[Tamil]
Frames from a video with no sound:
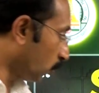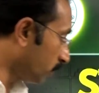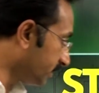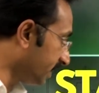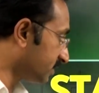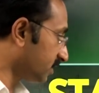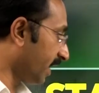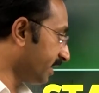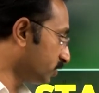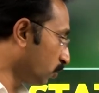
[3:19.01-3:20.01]
டுவெண்ட்டித்
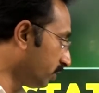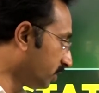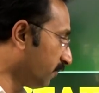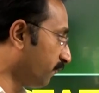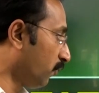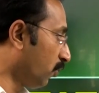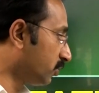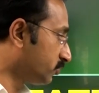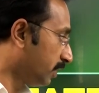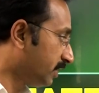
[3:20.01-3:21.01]
ரேங்க் டுவெண்ட்டி
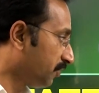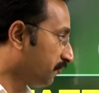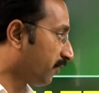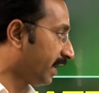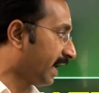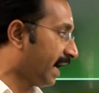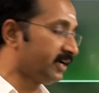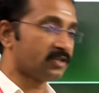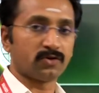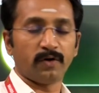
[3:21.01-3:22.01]
ஃபோர் டுவெண்ட்டி ஃபைவ்
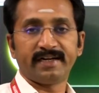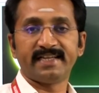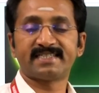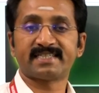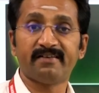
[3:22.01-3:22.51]
அண்ட் டுவெண்ட்டி